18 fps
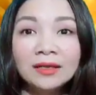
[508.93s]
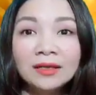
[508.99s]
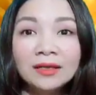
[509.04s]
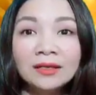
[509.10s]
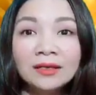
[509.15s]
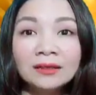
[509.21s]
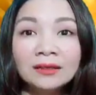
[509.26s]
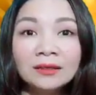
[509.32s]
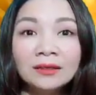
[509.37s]

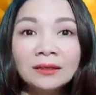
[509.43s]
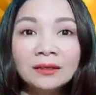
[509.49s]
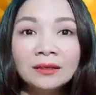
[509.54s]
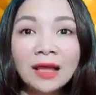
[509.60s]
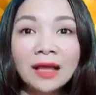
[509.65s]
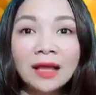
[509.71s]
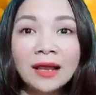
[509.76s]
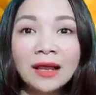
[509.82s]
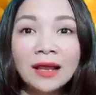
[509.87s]
nhưng
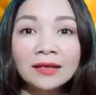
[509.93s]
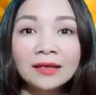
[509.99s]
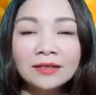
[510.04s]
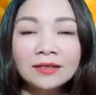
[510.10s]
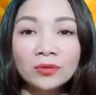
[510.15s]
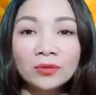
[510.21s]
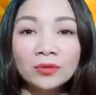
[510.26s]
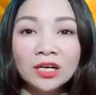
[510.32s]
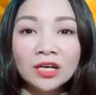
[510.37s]
tại
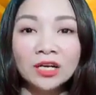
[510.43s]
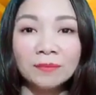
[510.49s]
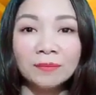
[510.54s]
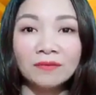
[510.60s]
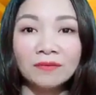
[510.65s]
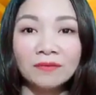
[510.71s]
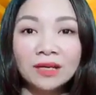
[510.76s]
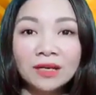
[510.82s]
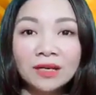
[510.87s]
nơi đông người
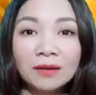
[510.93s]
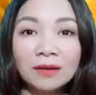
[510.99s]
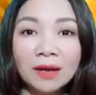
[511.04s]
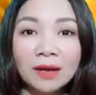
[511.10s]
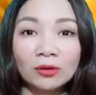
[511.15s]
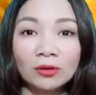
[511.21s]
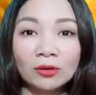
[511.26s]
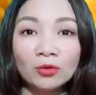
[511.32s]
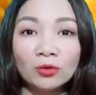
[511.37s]
mà vẫn
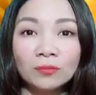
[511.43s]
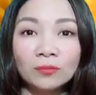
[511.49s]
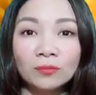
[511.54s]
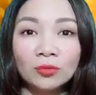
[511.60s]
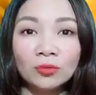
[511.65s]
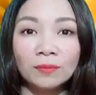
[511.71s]
ăn mặc luộm